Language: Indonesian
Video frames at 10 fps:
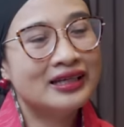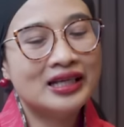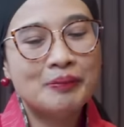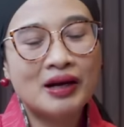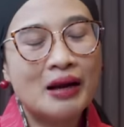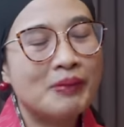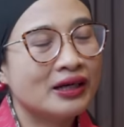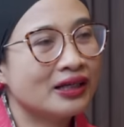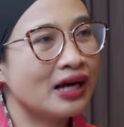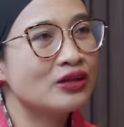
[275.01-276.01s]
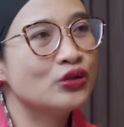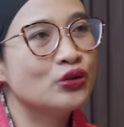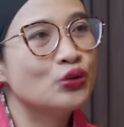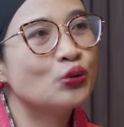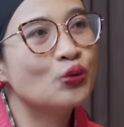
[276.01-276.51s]
ingin mengamankan
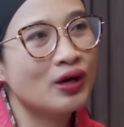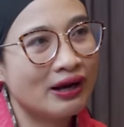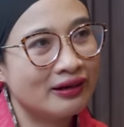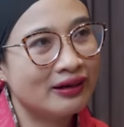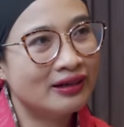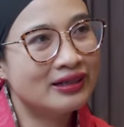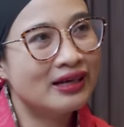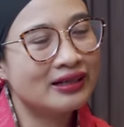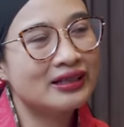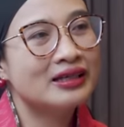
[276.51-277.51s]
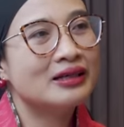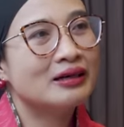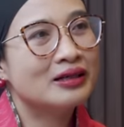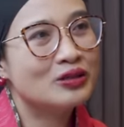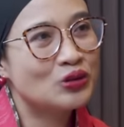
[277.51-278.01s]
dukungan dari
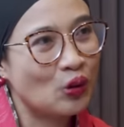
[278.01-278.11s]
okay.